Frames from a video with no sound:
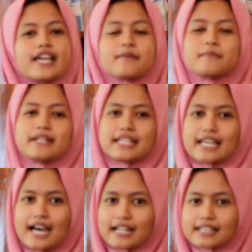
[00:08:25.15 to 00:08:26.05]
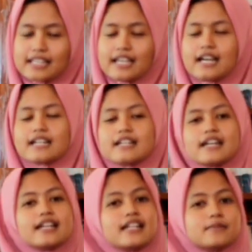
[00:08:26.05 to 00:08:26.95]
yang memiliki arti
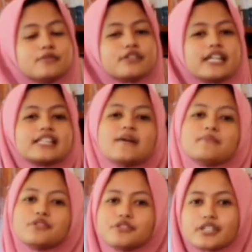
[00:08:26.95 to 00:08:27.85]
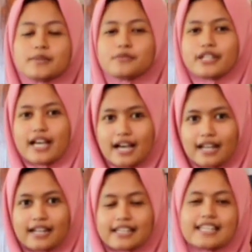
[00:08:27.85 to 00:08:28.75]
dengan ilmu kita menuju
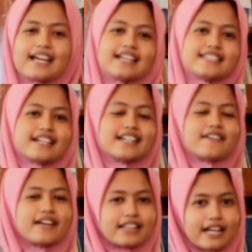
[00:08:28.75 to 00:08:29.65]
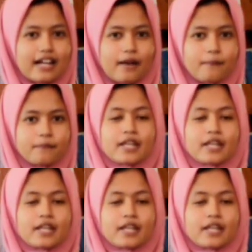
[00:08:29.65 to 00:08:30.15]
kemuliaan Ki Hajar Dewantara.